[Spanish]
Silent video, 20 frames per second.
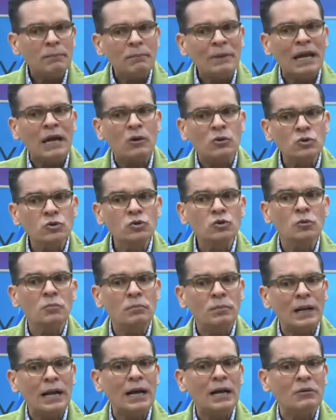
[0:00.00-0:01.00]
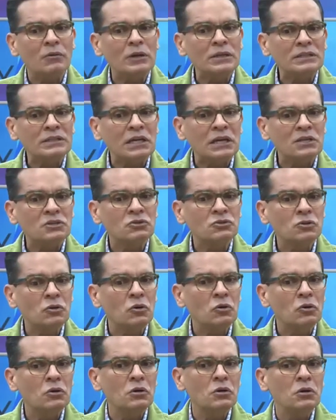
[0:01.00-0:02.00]
me he acostumbrado a estar
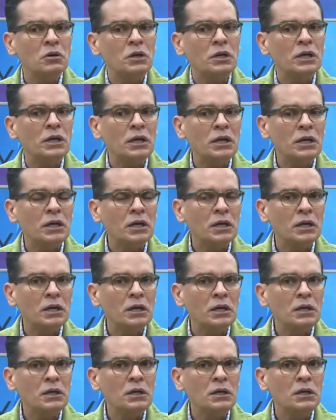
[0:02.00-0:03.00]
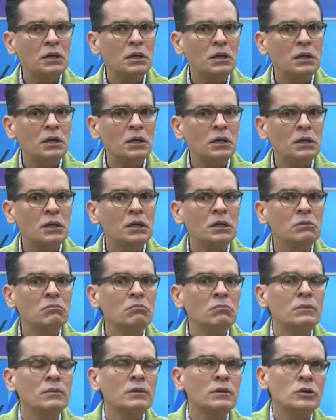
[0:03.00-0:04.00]
solo y
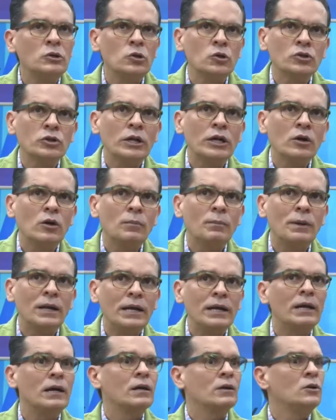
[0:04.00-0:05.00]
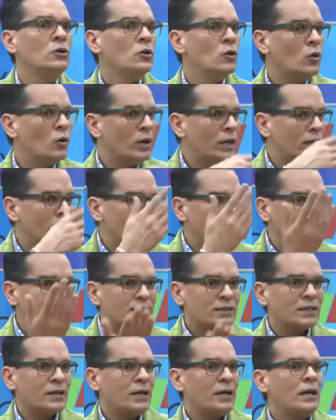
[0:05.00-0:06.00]
y no tengo pareja, no
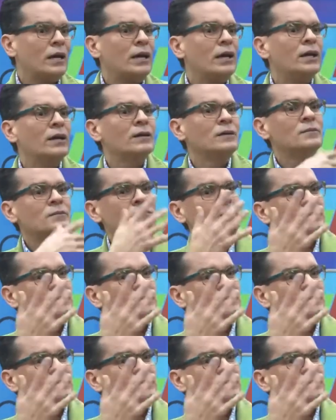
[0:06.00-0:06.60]
es que